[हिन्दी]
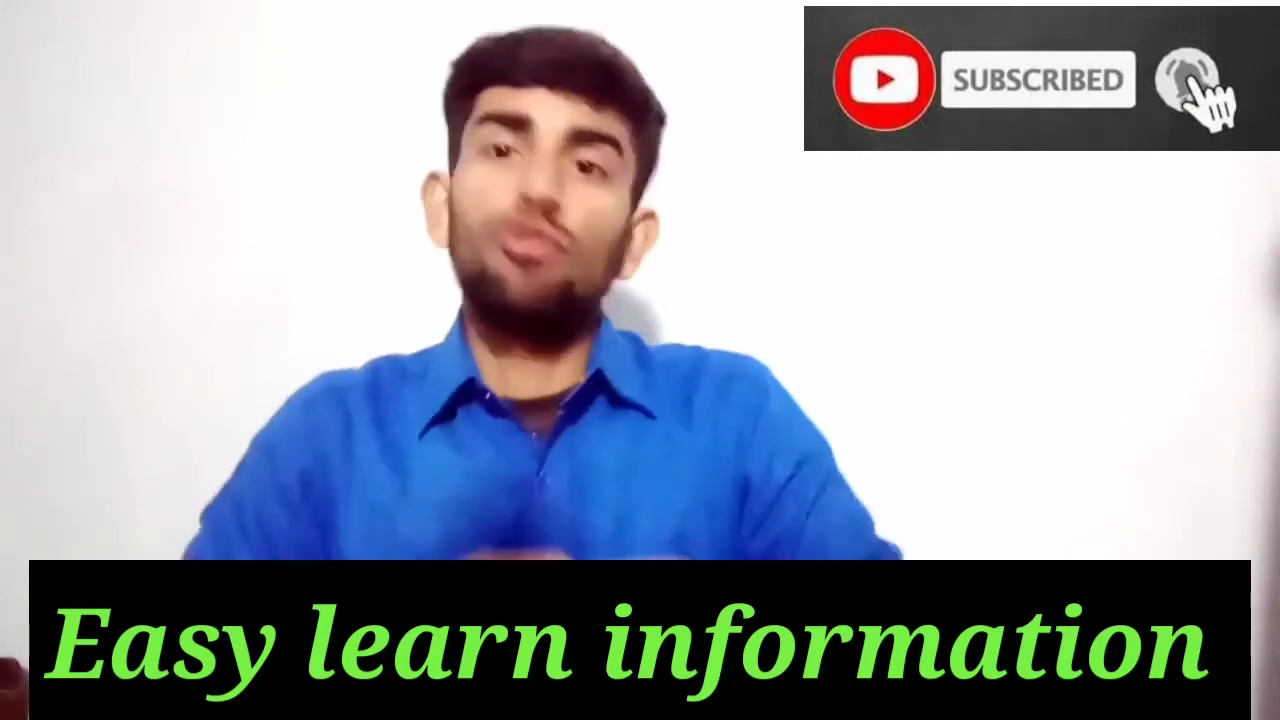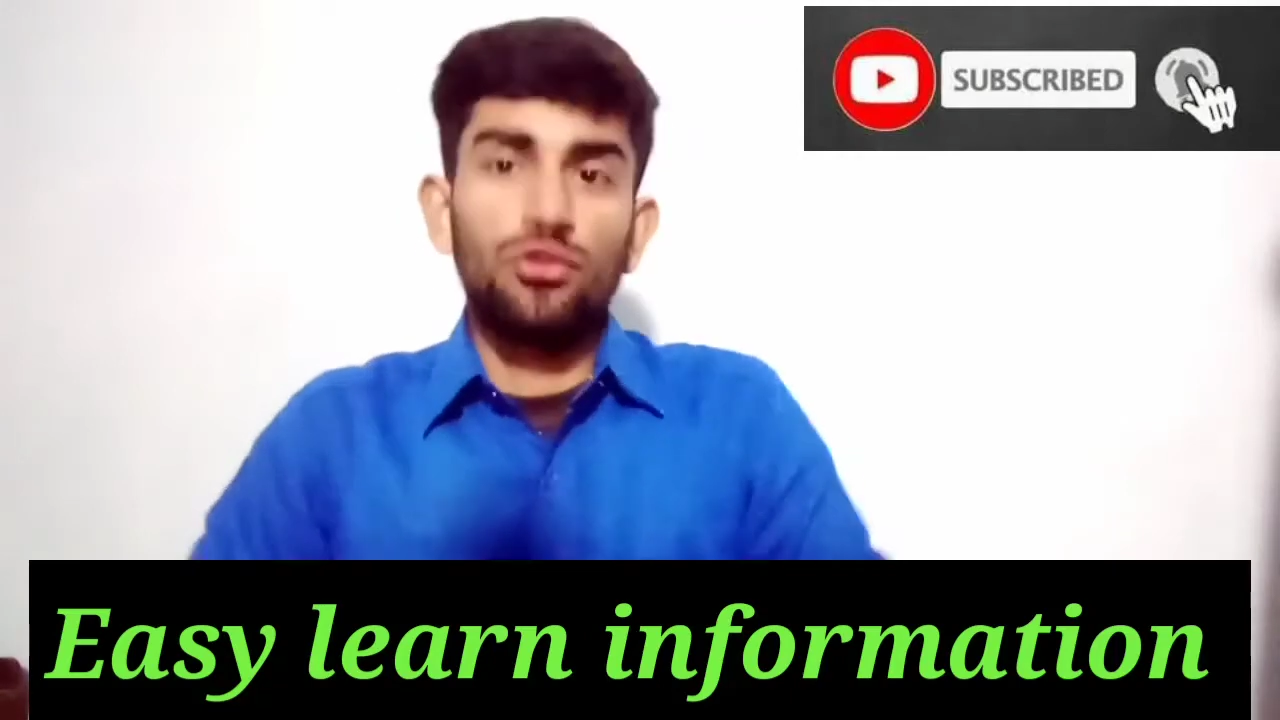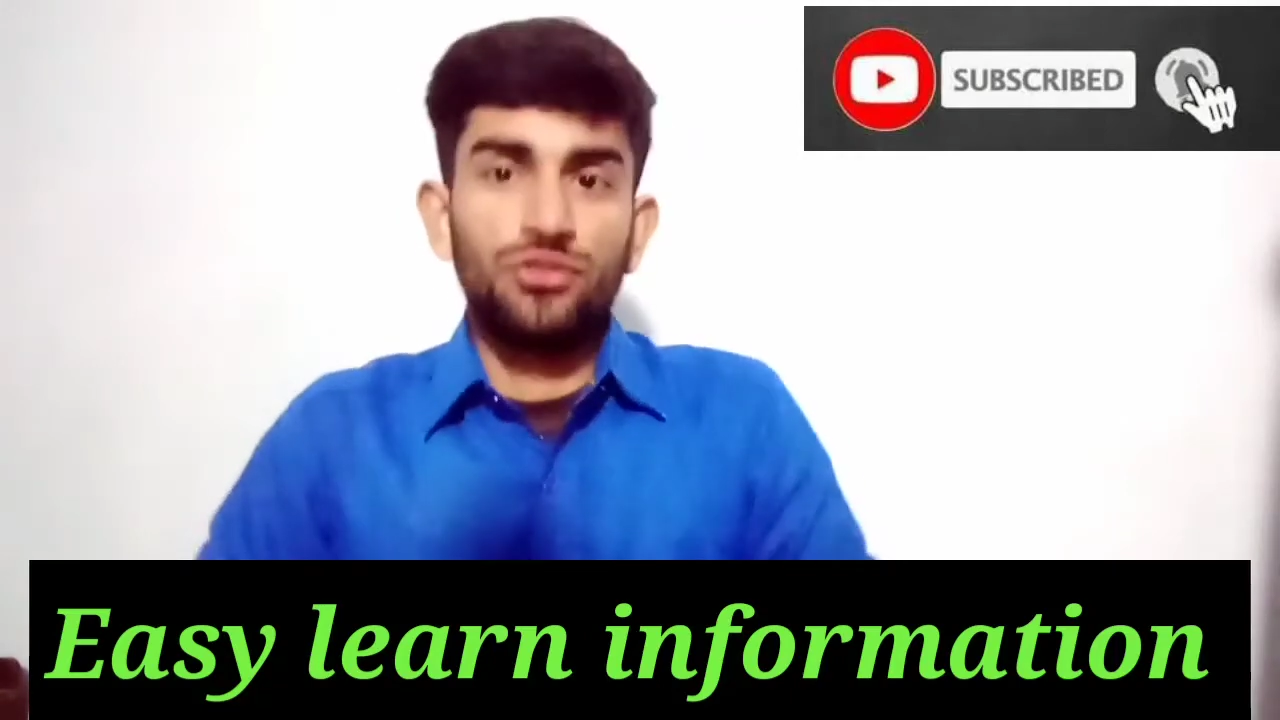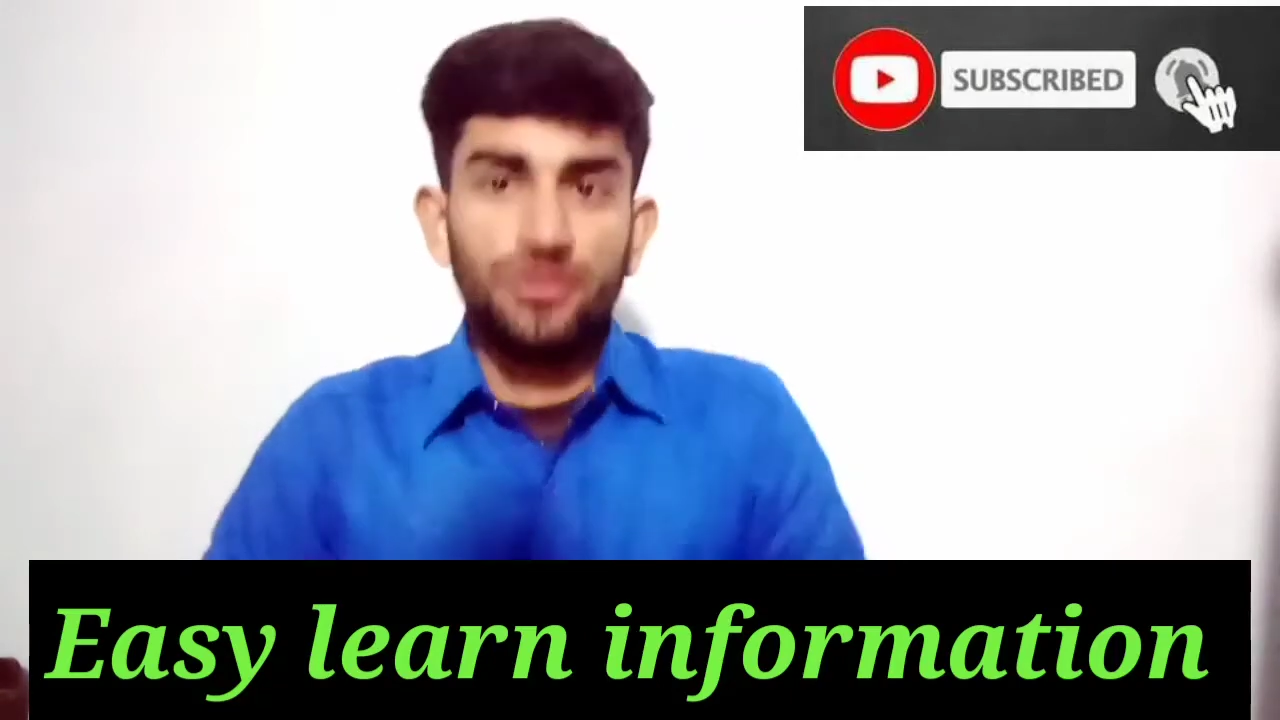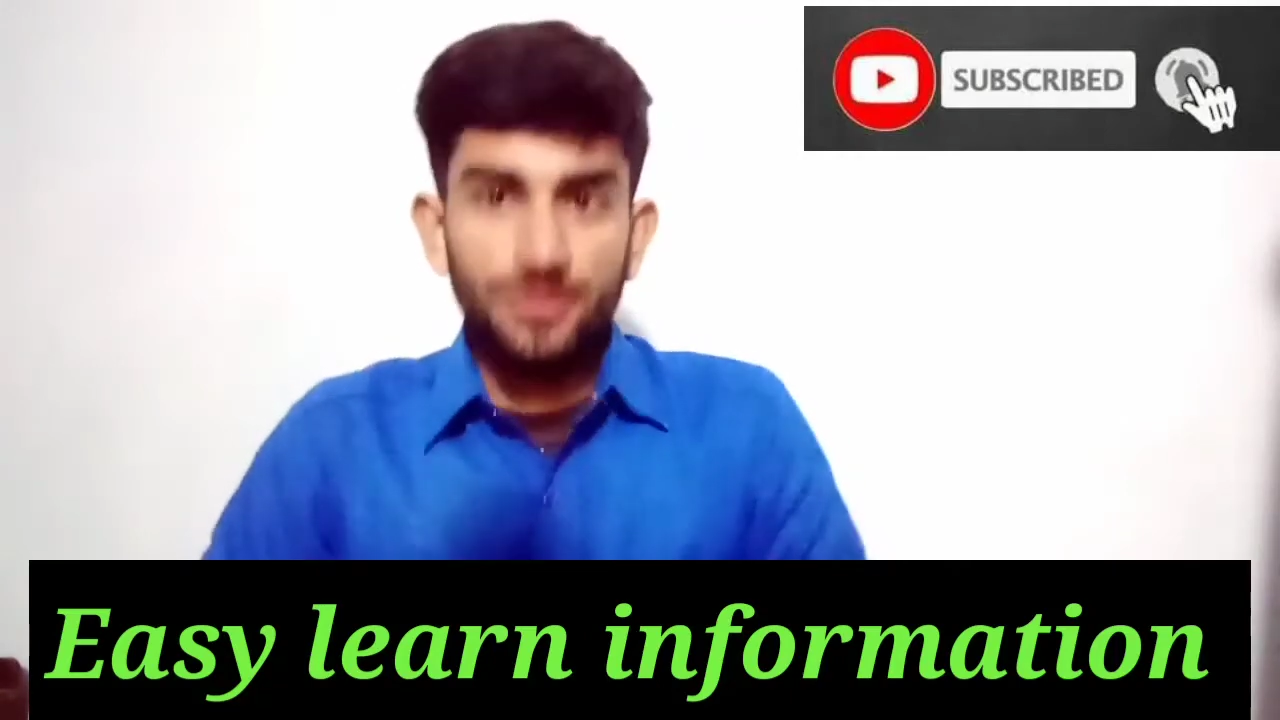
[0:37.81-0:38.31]

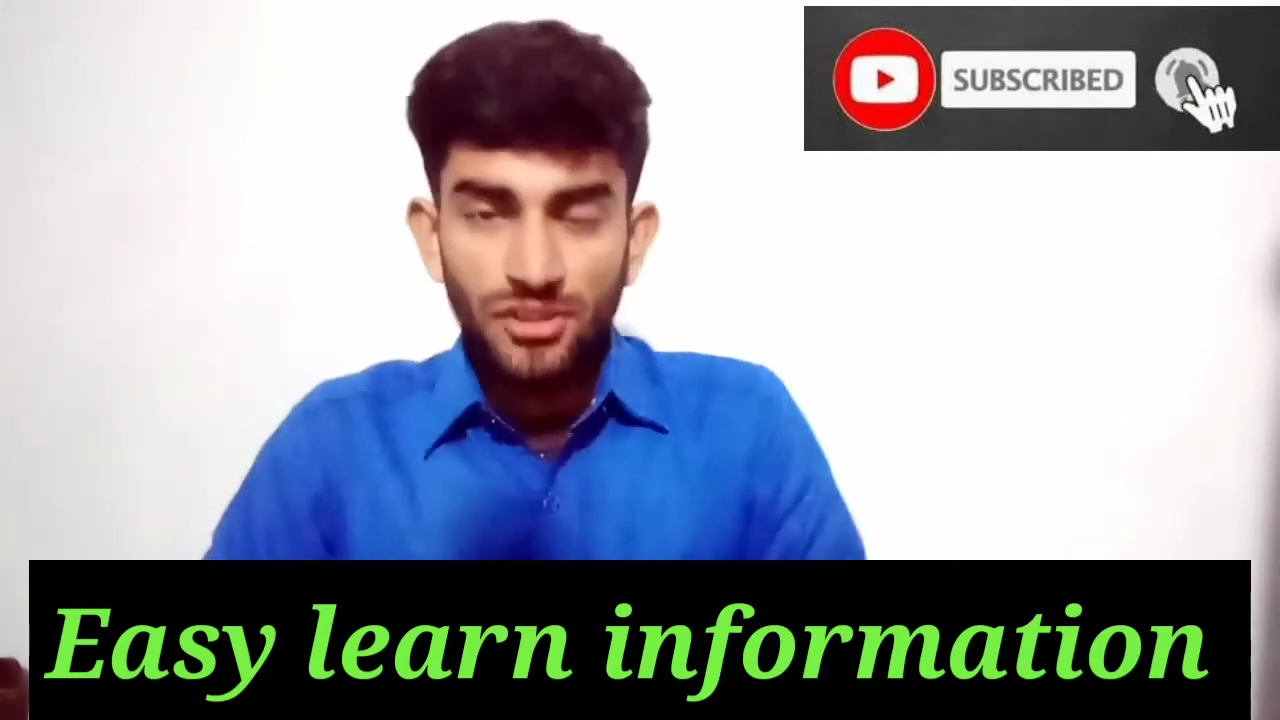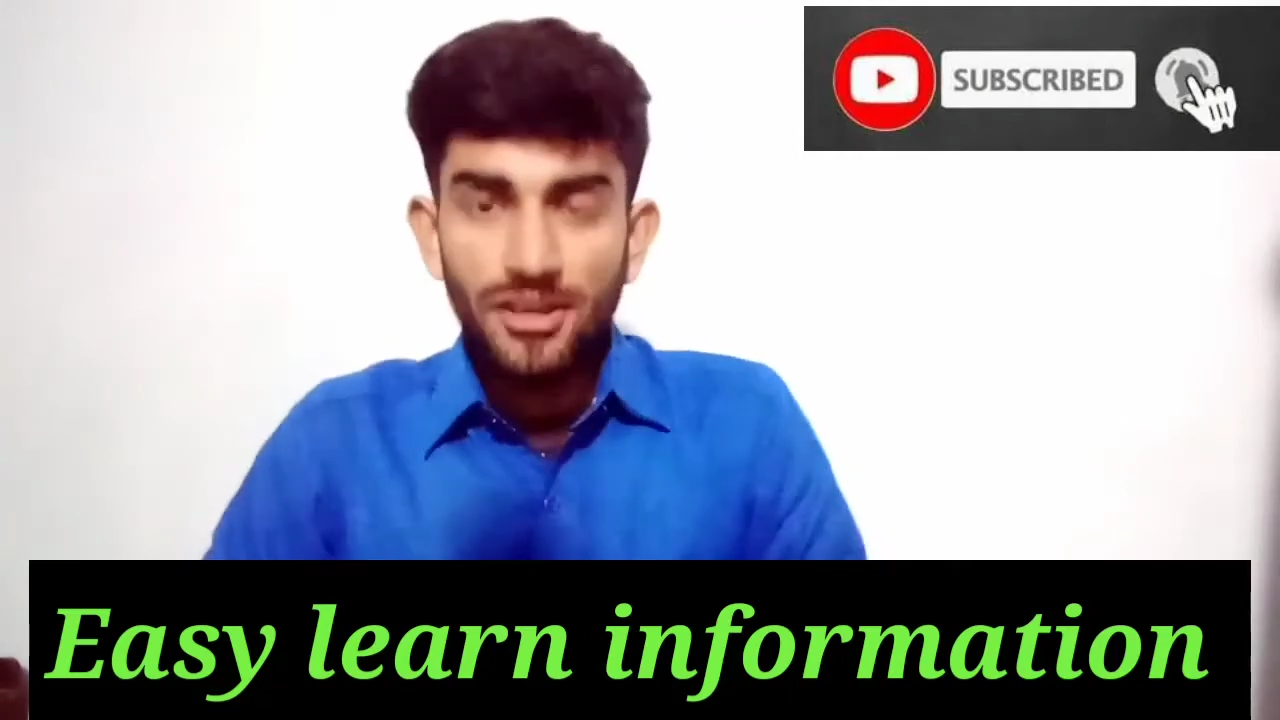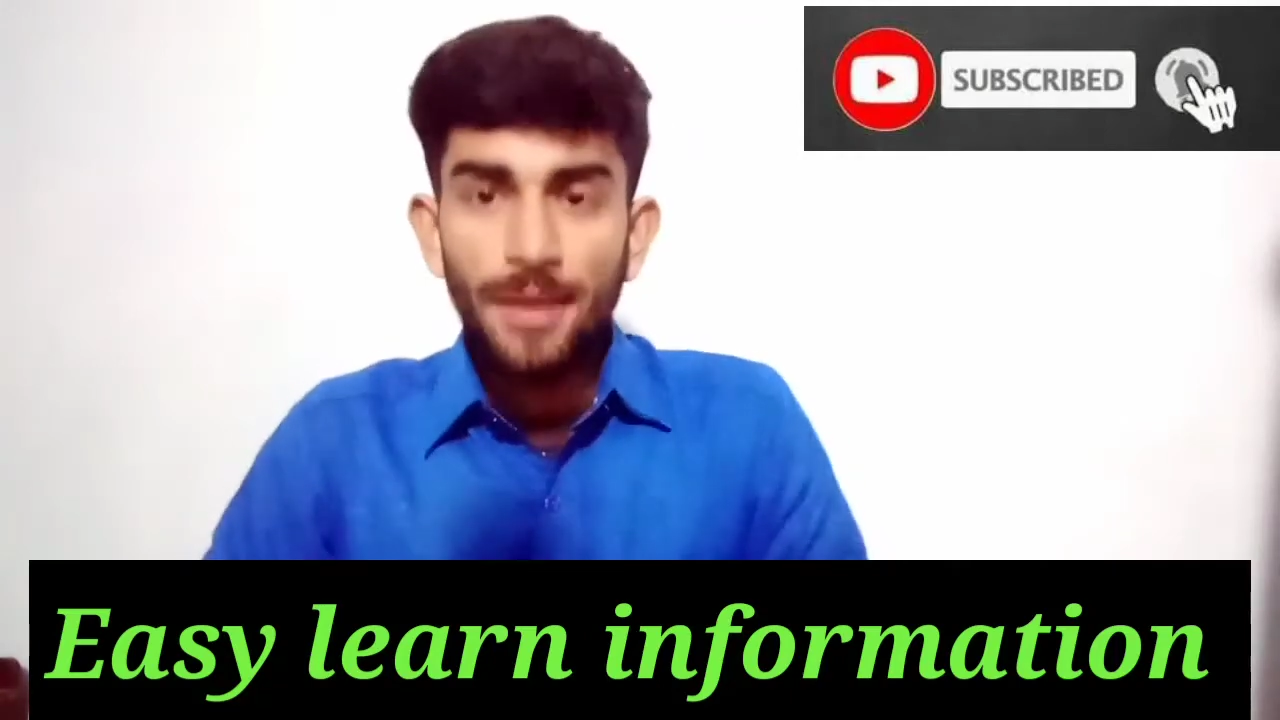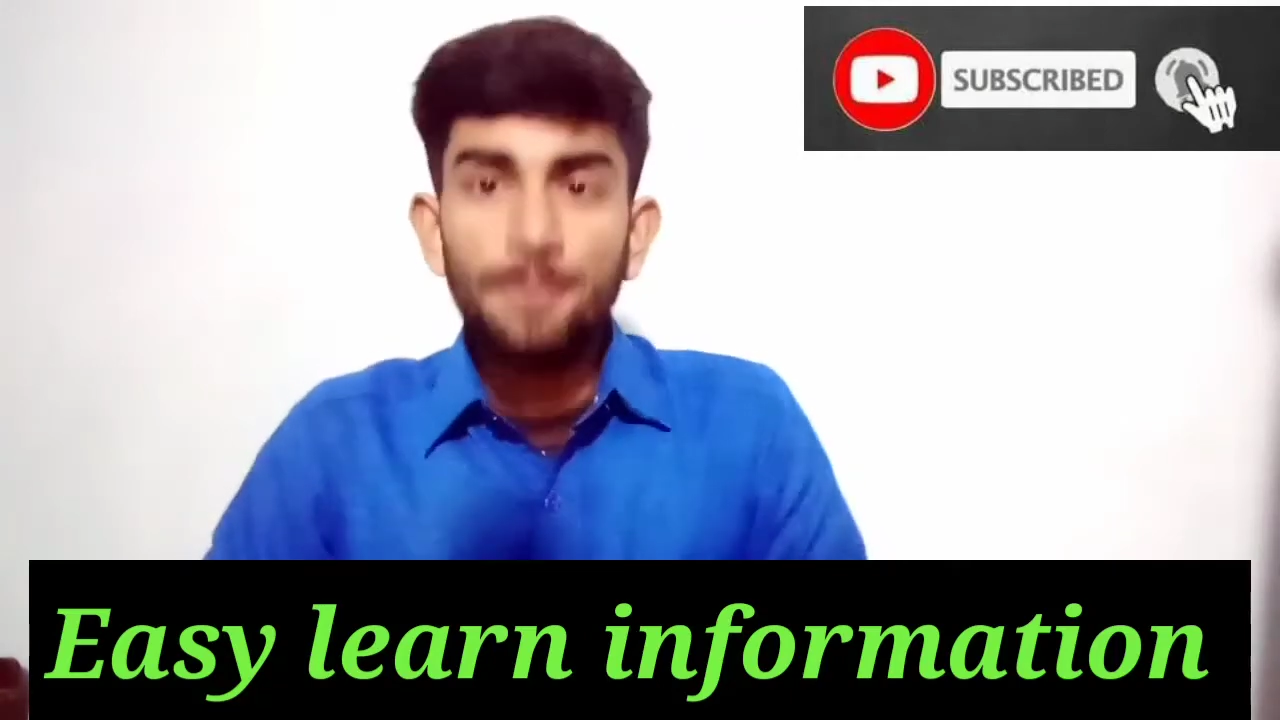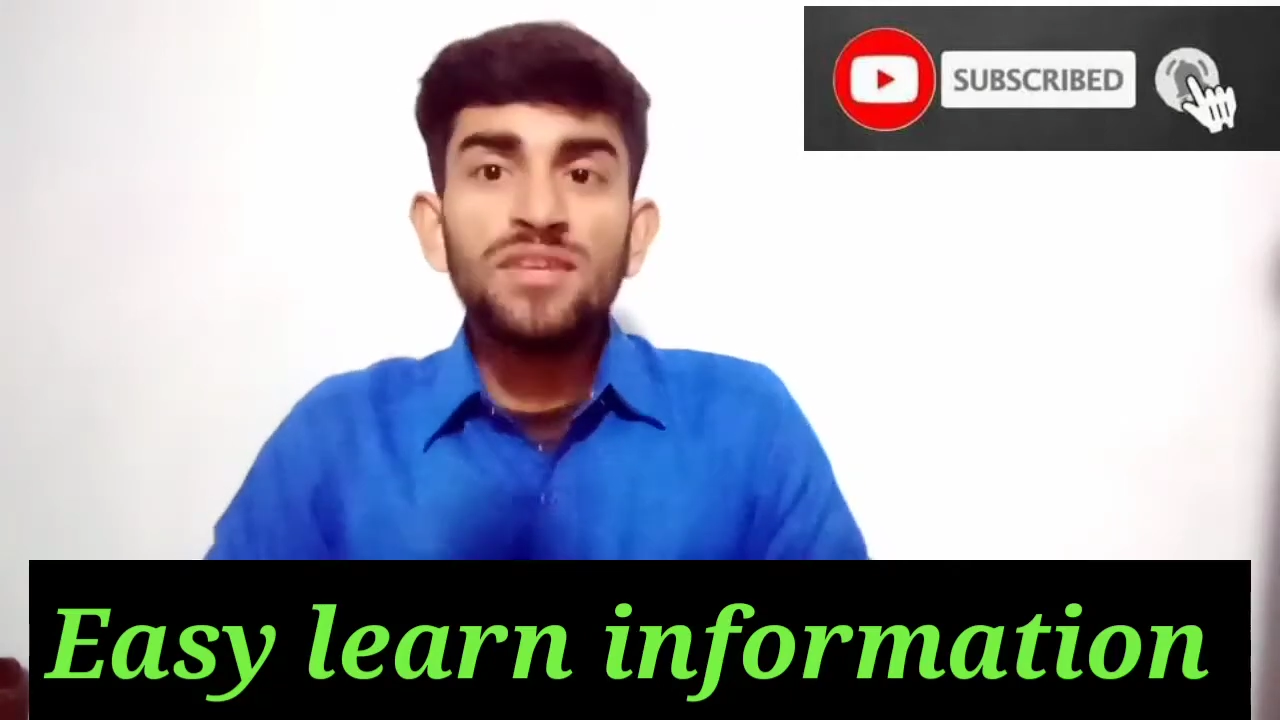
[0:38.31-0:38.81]
फोर्स
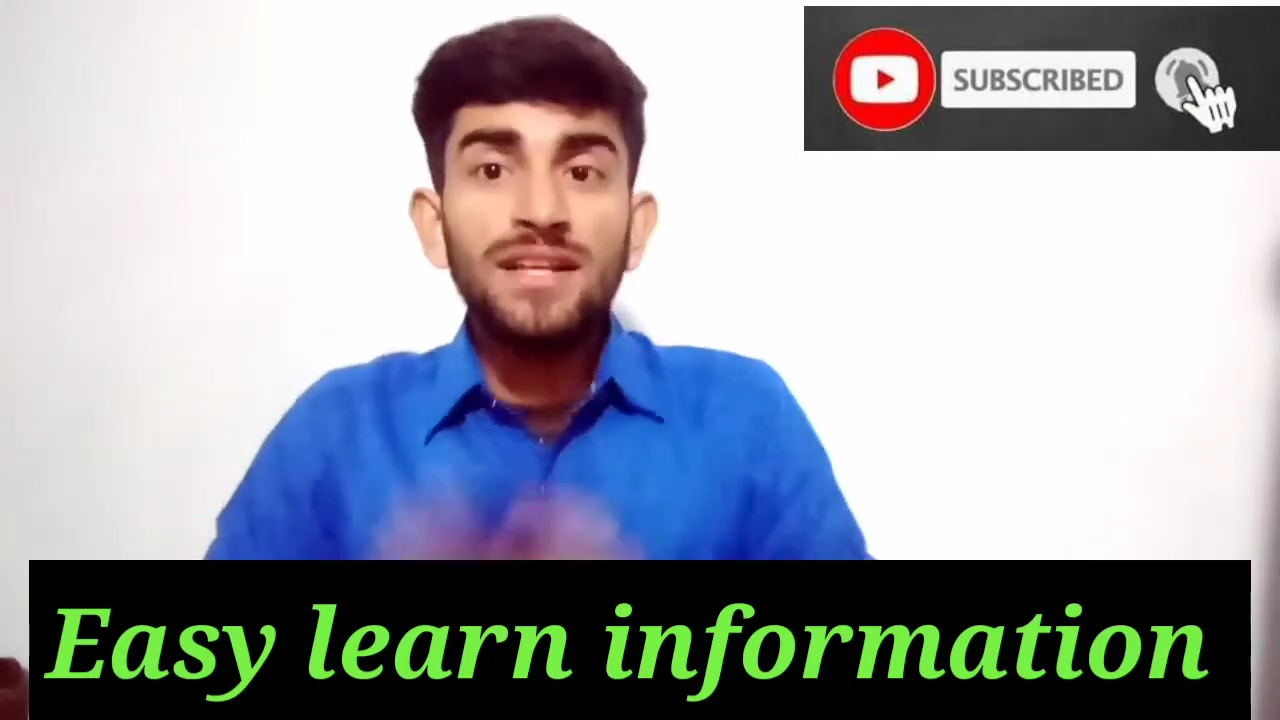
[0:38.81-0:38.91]
ठीक है